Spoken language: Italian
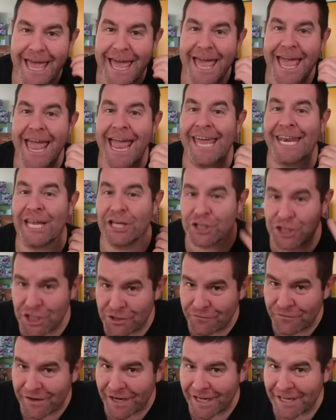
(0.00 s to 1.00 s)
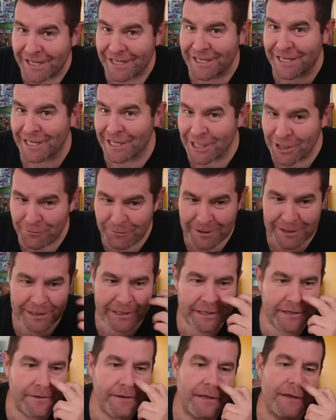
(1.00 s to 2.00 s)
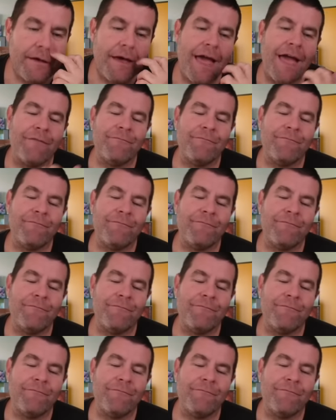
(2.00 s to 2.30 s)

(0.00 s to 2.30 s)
è una cifra illiquidity. È